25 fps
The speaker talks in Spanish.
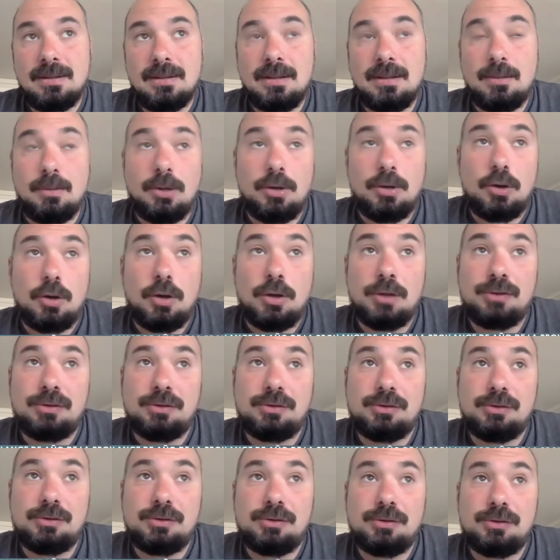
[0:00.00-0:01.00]
y bueno,
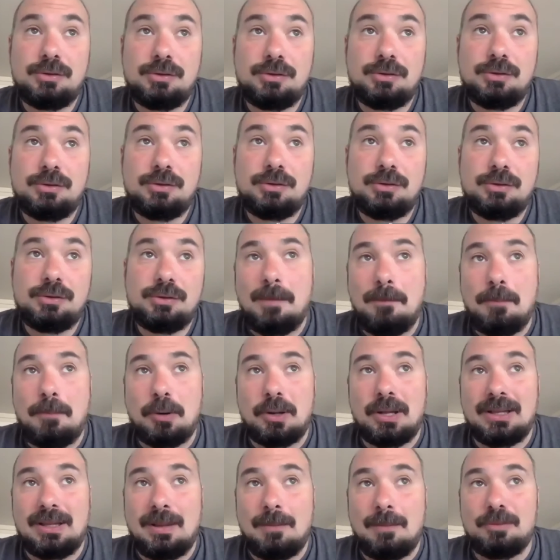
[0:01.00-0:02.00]
son buenas noticias
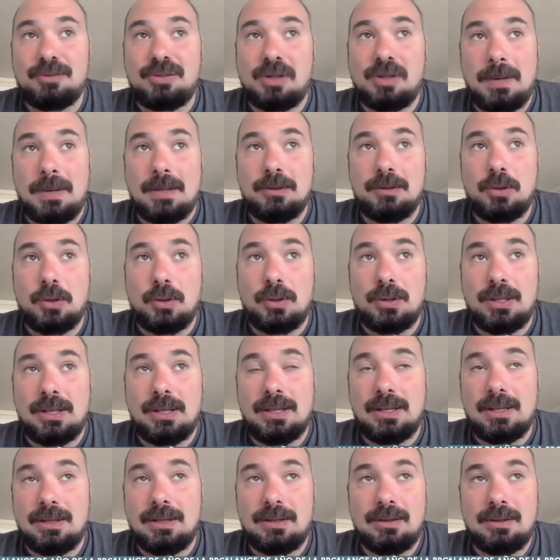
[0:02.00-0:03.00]
porque estamos hablando
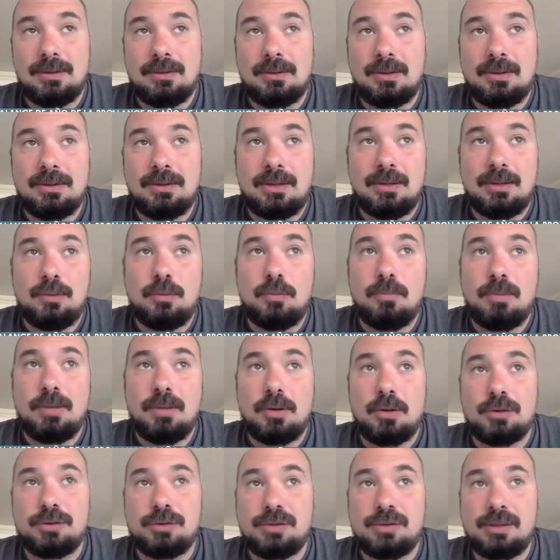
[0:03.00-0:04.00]
de,
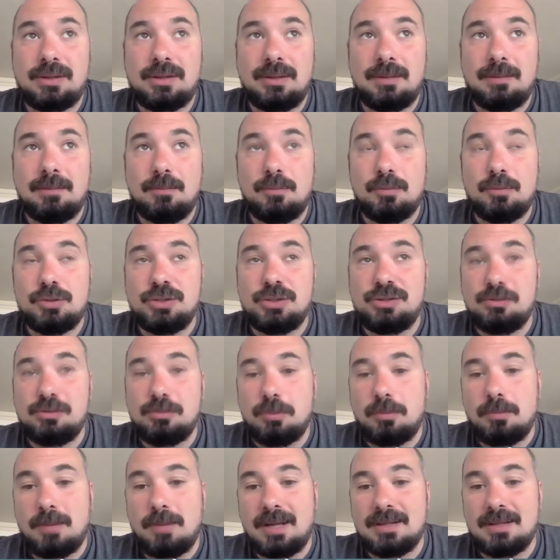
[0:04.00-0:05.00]
números este,
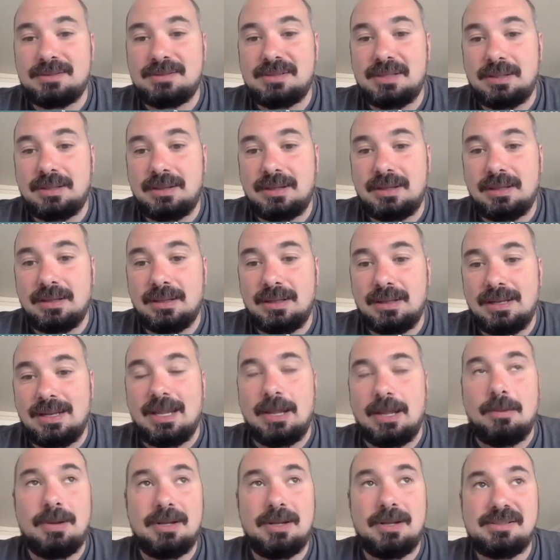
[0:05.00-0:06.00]
muchísimo más este,
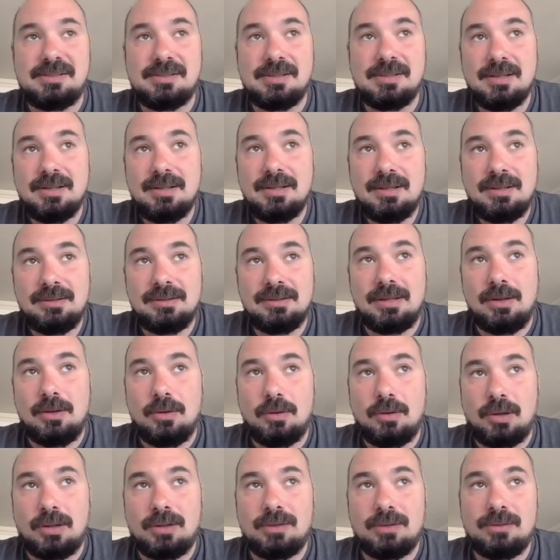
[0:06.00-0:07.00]
leves de
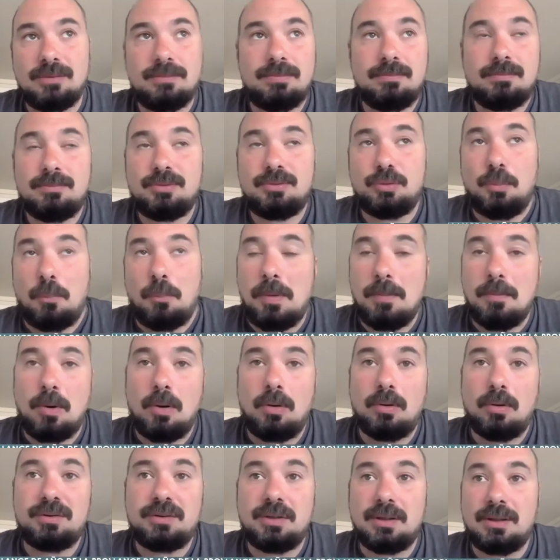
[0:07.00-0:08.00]
los que
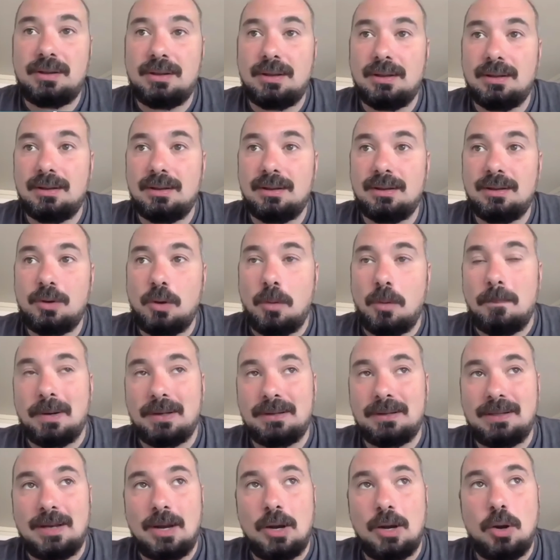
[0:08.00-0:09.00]
supimos este,
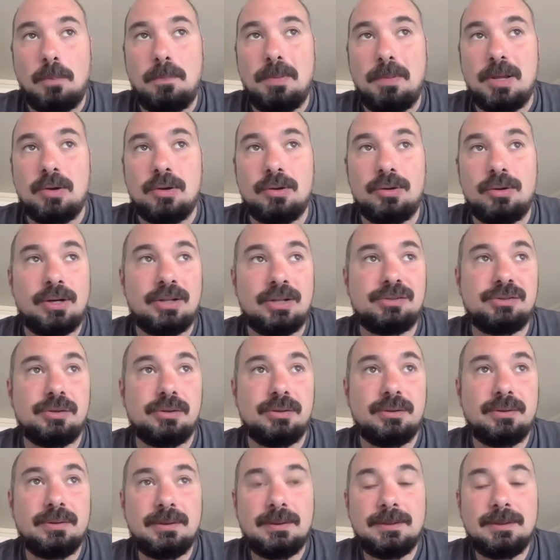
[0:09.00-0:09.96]
compartir en los picos, ¿no, Horacio?